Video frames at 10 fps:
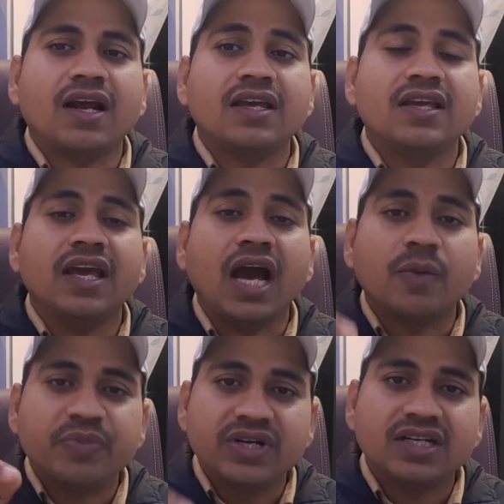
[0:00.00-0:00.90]
रखी है
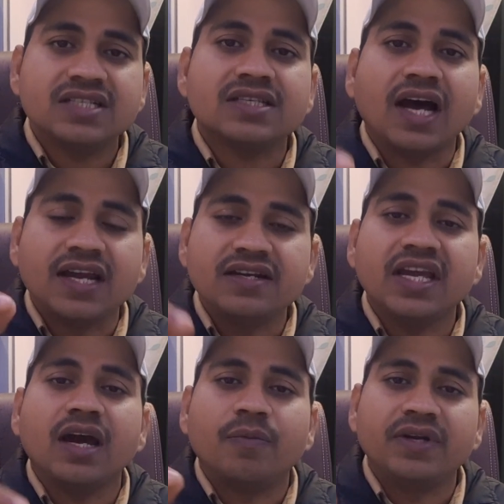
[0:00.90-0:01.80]
अप्रेंटिस
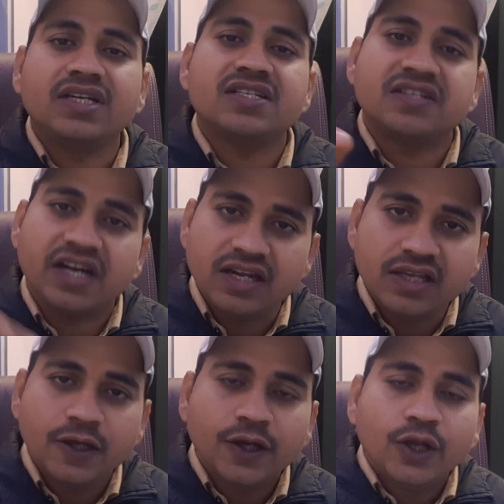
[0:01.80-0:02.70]
आई अप्रेंटिस ट्रेनिंग